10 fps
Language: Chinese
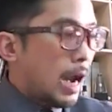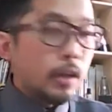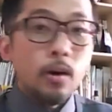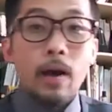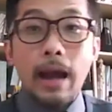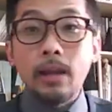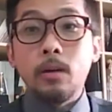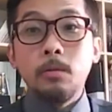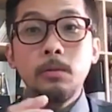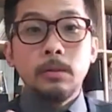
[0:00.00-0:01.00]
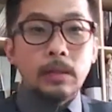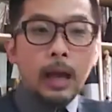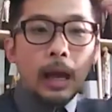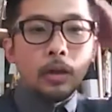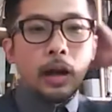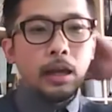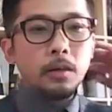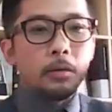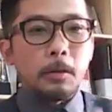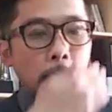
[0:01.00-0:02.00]
还有还有还有还
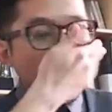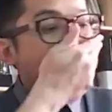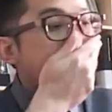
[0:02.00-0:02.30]
有哈，